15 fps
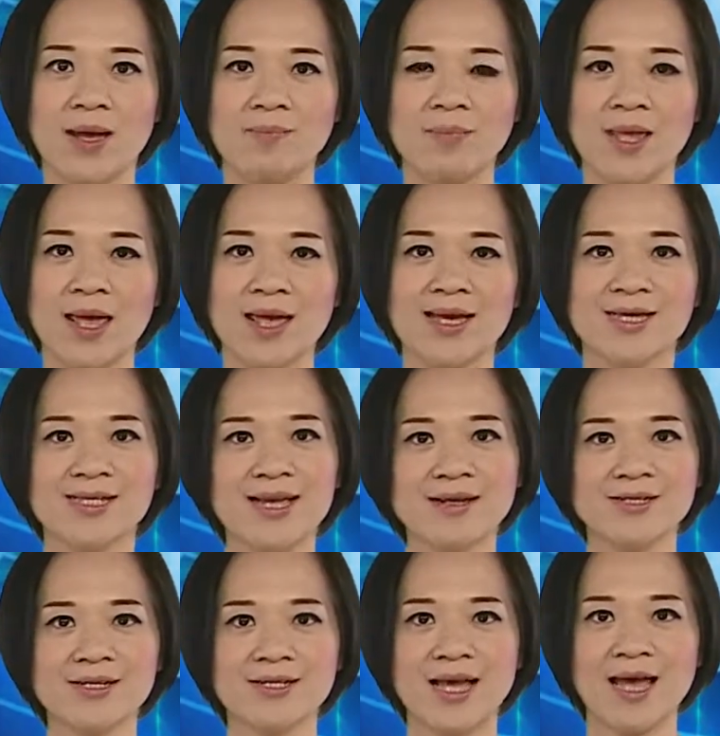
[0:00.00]
文，
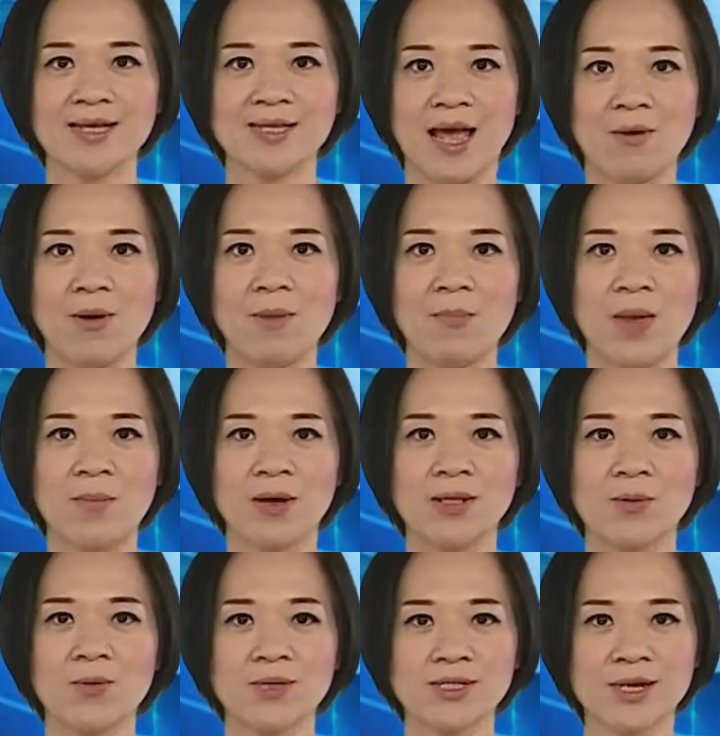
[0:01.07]
像是在彩绘背包
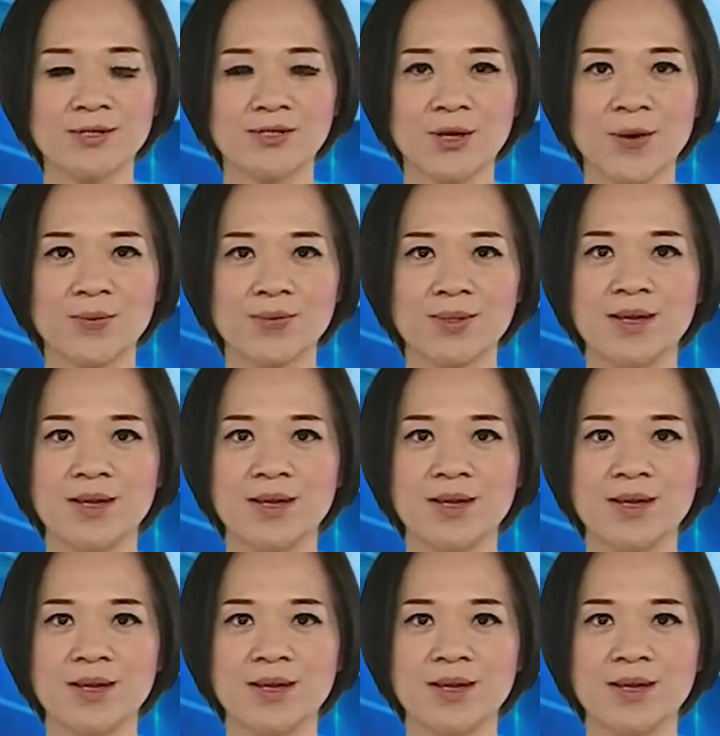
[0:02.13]
的过程中，